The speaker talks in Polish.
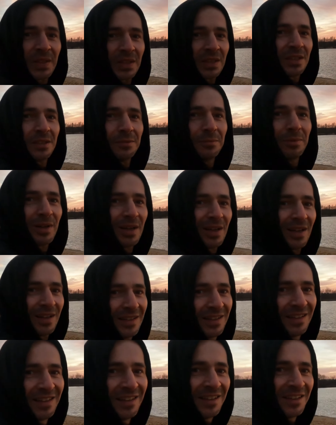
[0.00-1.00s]
Chyba
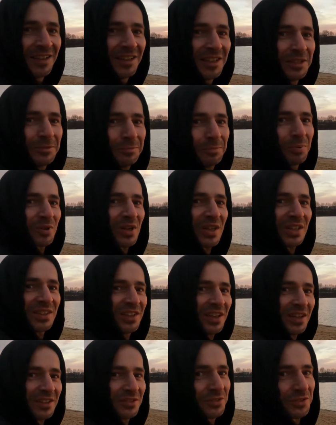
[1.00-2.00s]
pora
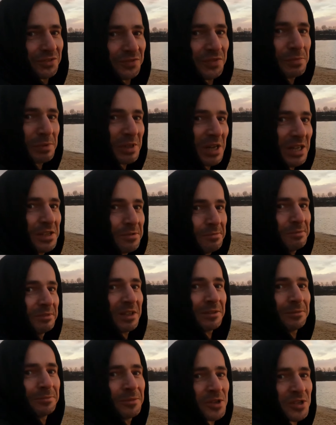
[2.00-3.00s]
dnia, którą wybraliśmy
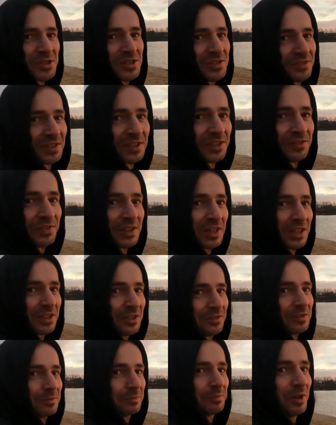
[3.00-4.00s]
na morsowanie w
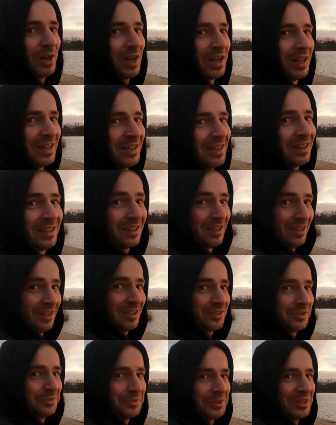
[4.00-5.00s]
Krakowie była tą